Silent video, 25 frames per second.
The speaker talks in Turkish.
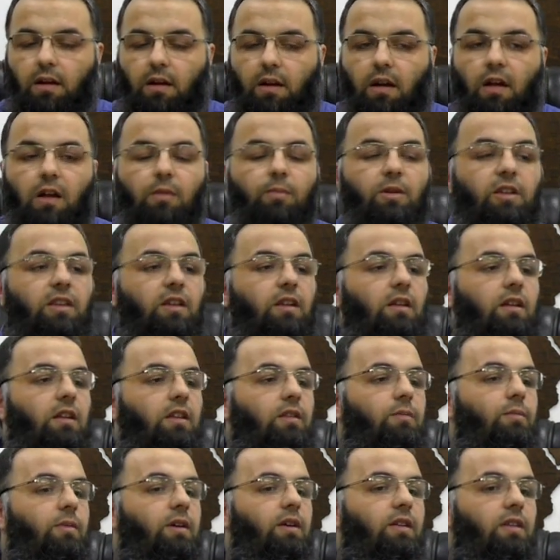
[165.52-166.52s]
Ahmet
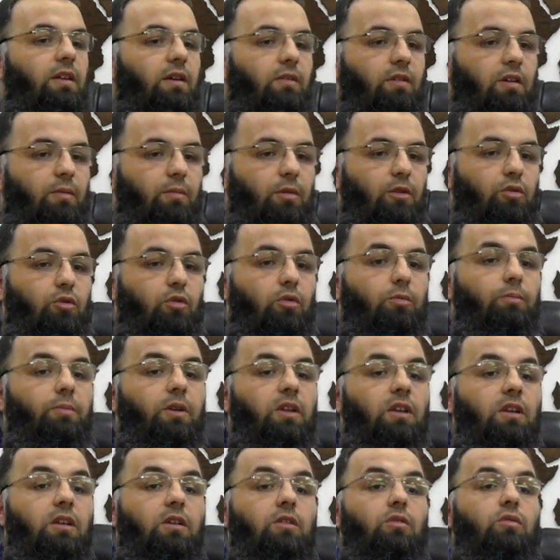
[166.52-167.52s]
anlatmaya devam ediyor.
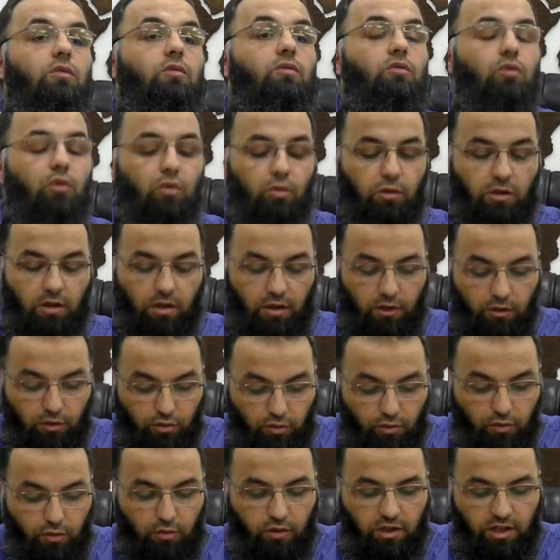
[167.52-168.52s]
Bir gün yolda
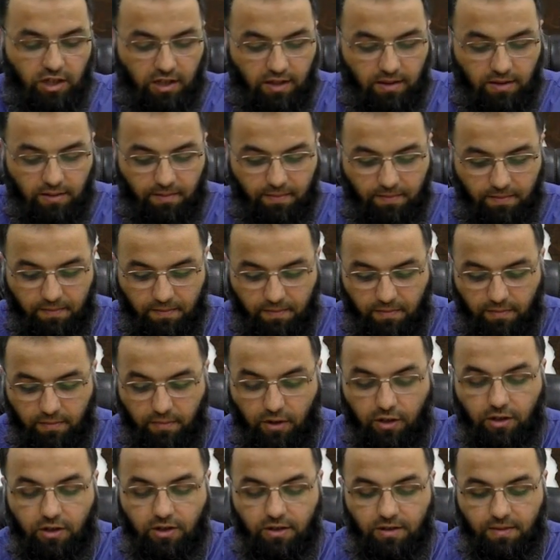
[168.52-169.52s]
yürürken
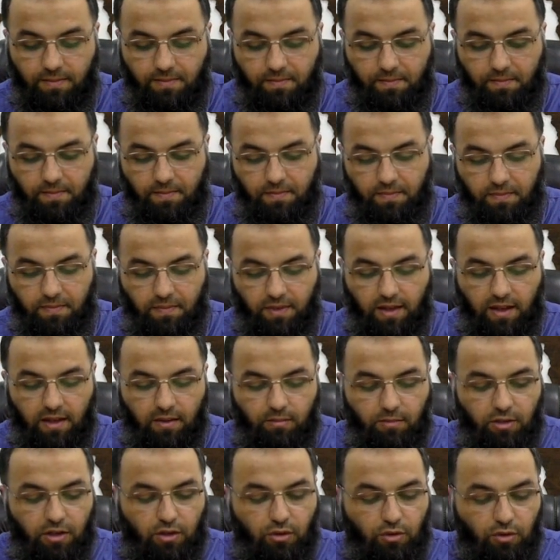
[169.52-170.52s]
bakın
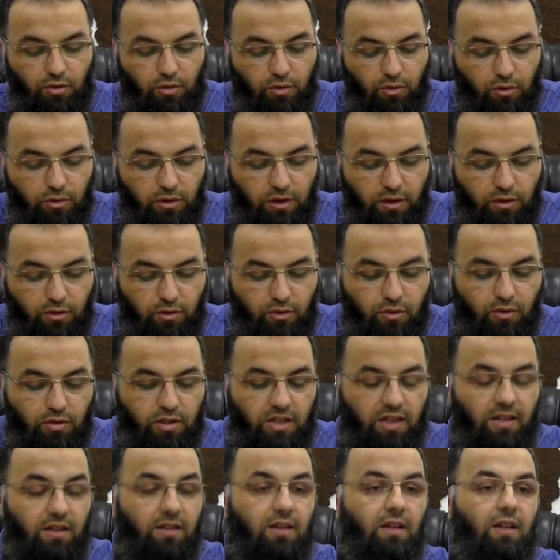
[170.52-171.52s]
bir gün yolda
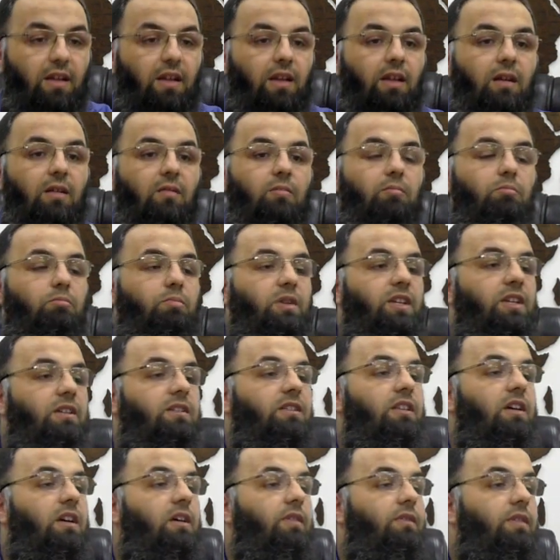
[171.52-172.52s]
yürürken
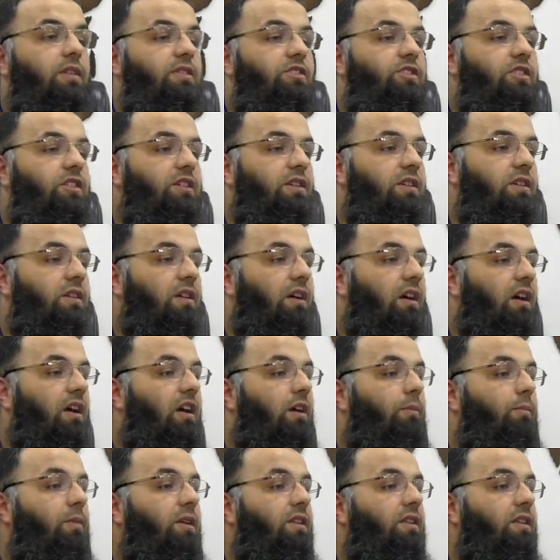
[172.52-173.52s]
bir davetçi
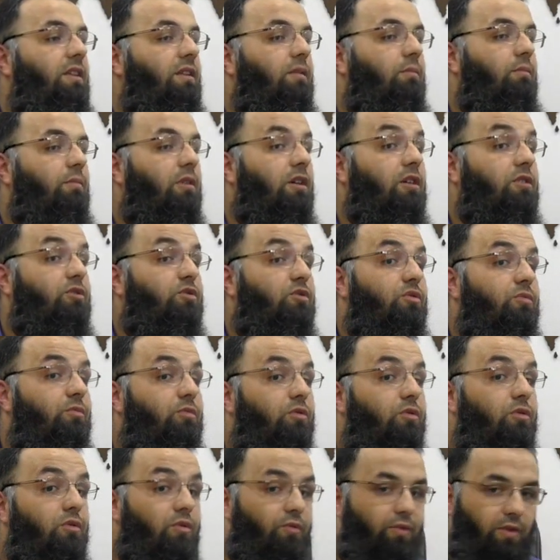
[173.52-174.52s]
Ahmet'in
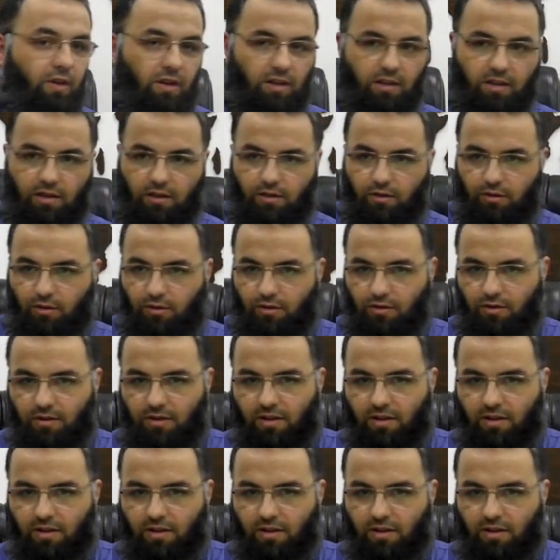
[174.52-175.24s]
masumluğunu fark ediyor.